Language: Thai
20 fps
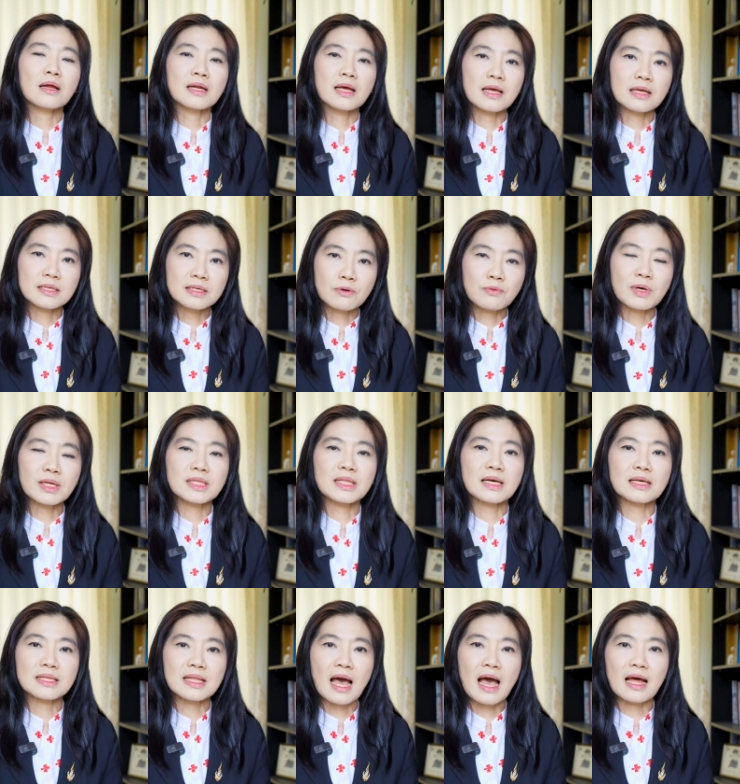ในจังหวัด
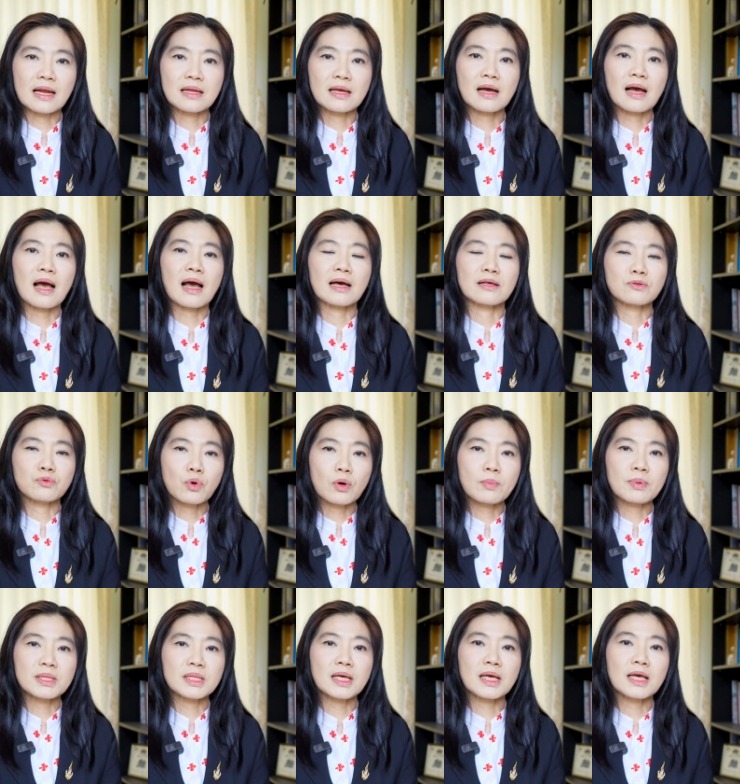ต่างๆเนี่ยค่ะทั่ว
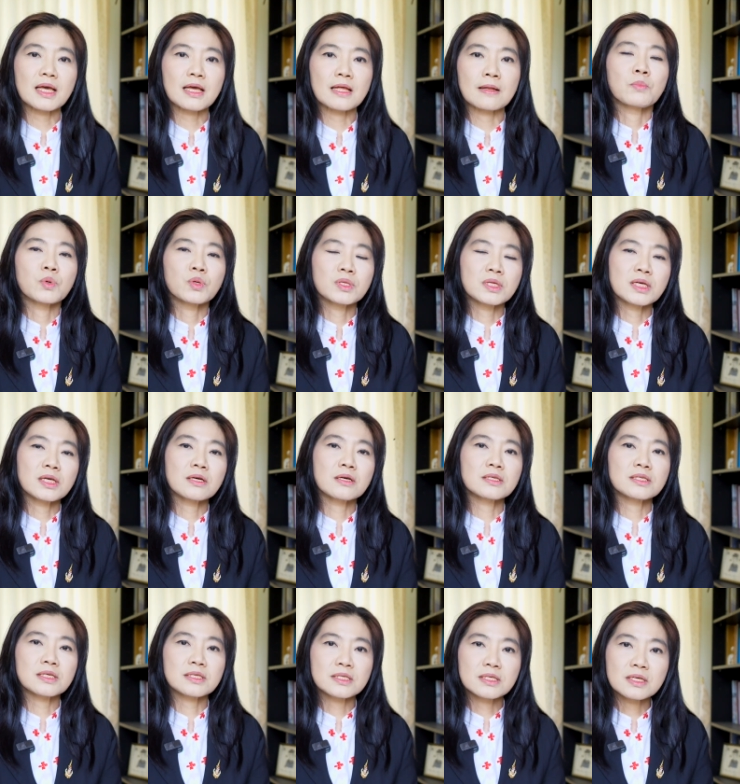ประเทศ มูลนิธิก็
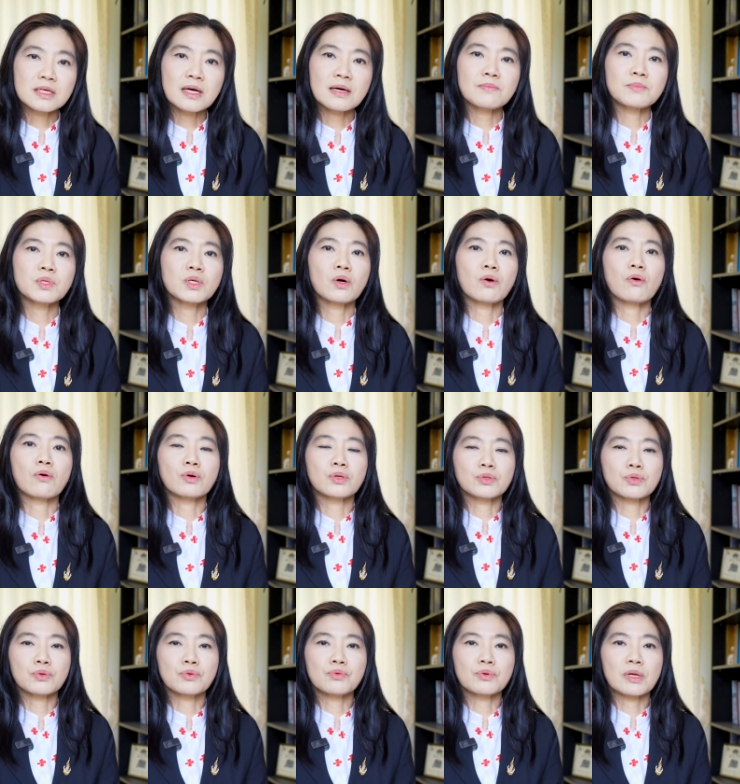จะเชื่อมโยงคุ
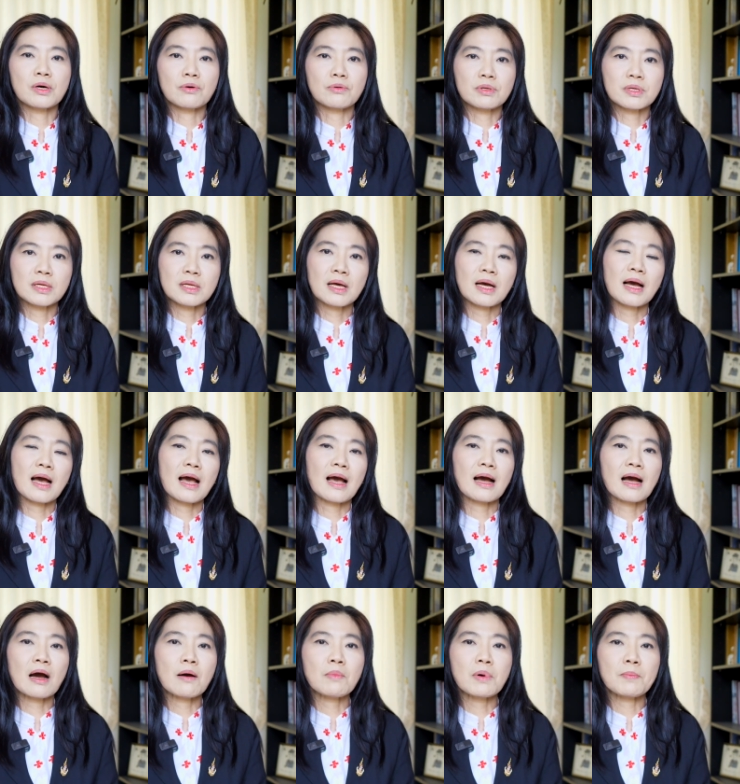ณครูเหล่านี้นะคะ
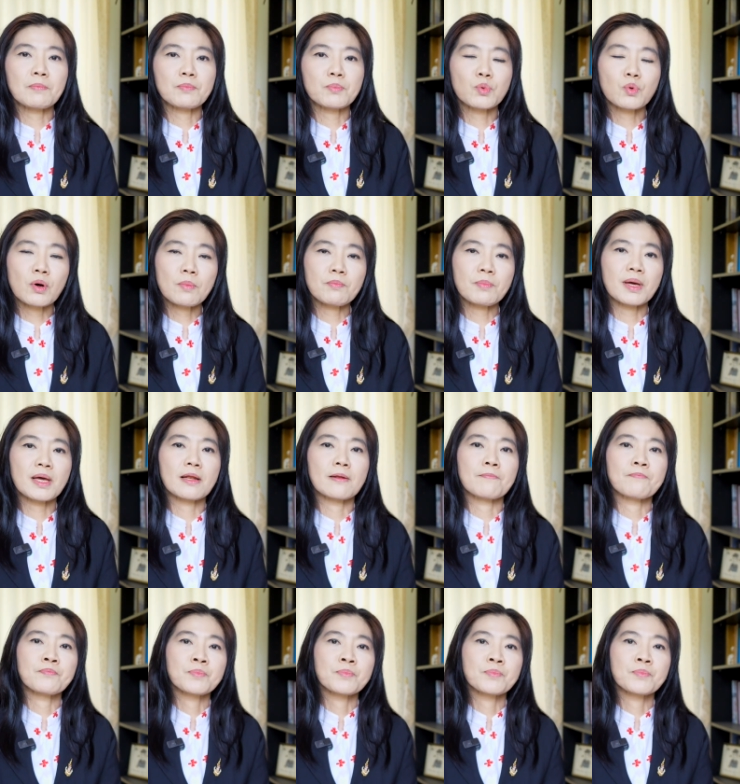เข้ามาร่วมเป็น